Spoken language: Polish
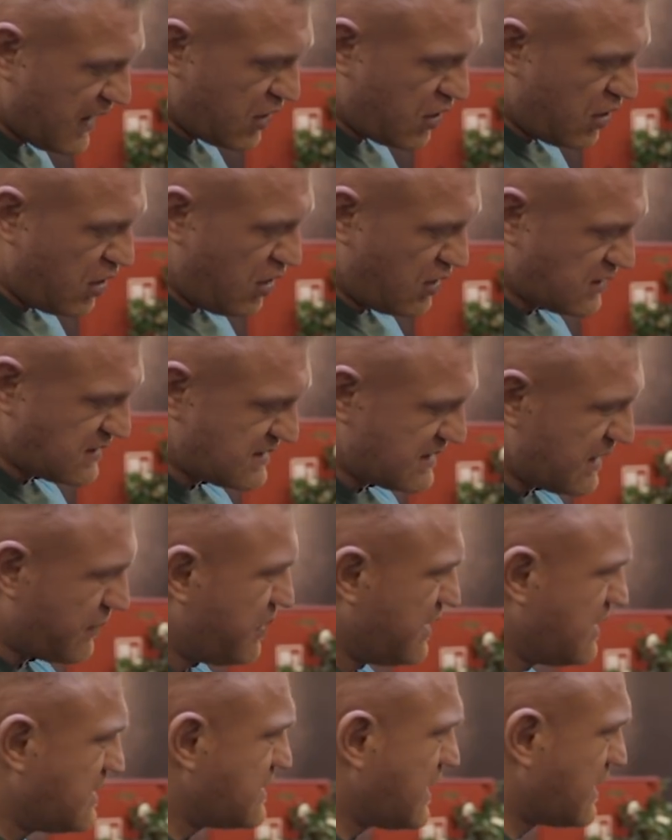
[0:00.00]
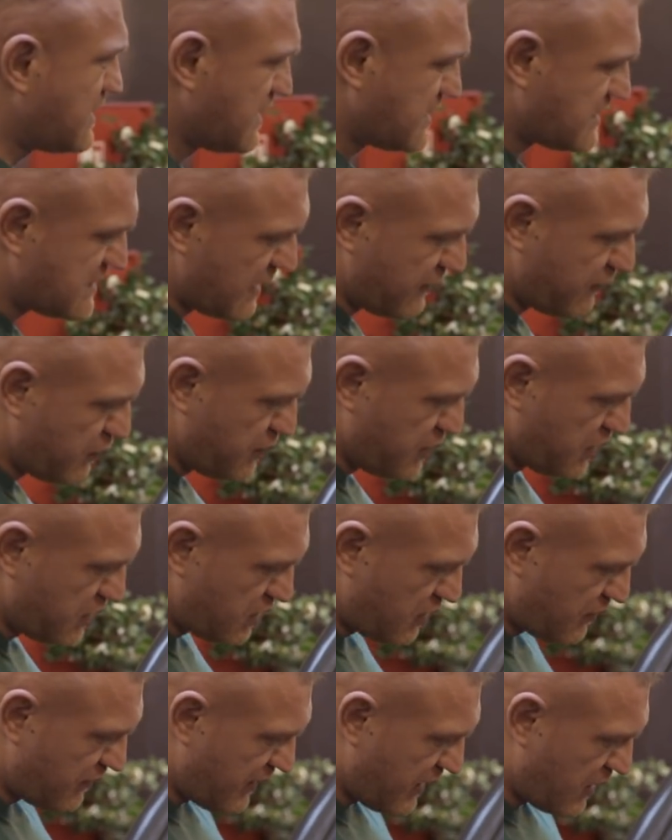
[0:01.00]
jako stabilizacja stawu
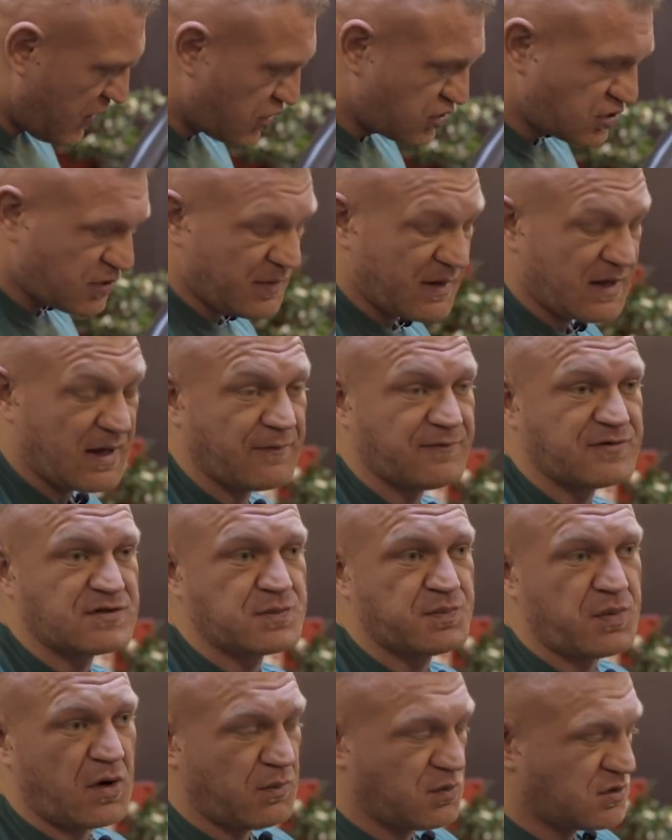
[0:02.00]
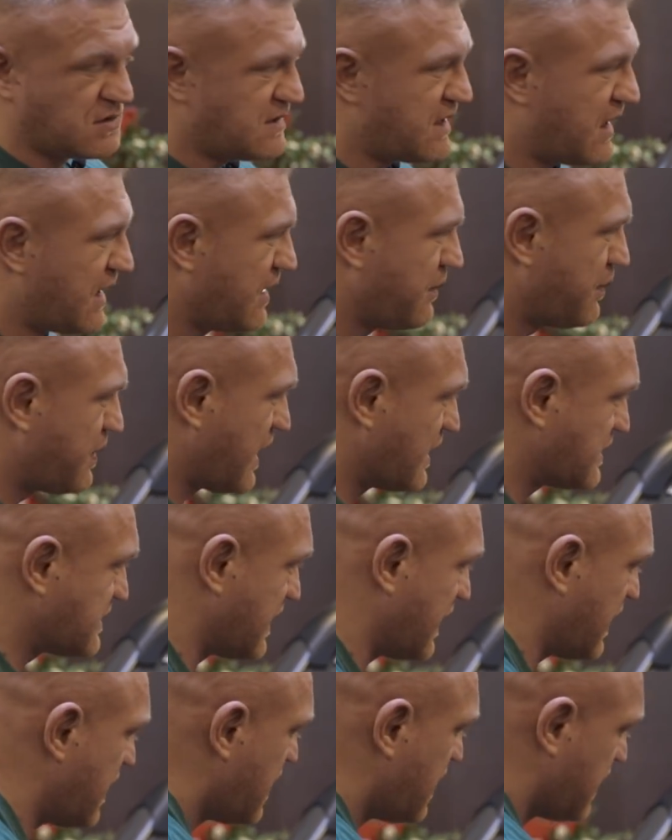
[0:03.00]
biodrowego, co ma nam wspomóc dalej
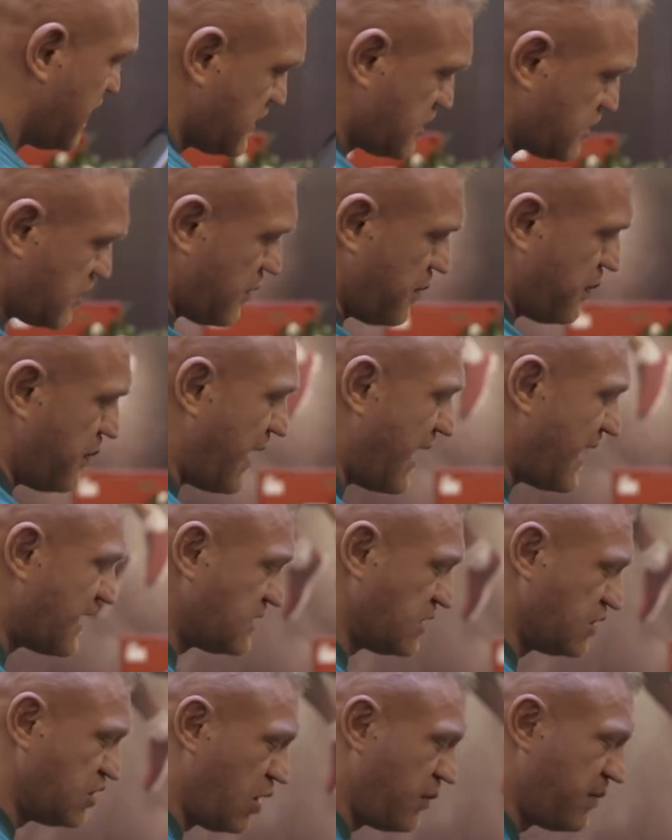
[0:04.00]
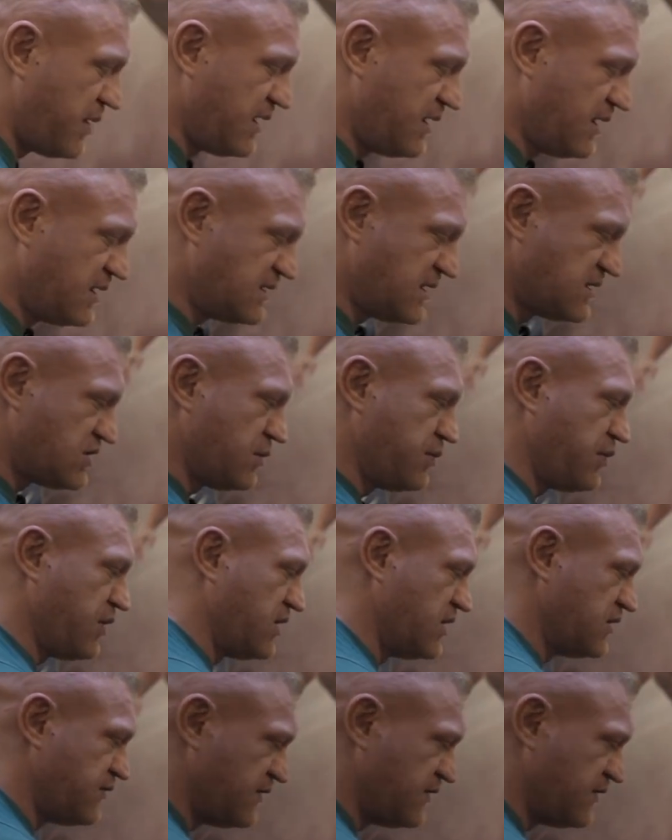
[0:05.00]
pracę, jest to bardzo dobre, niezastąpione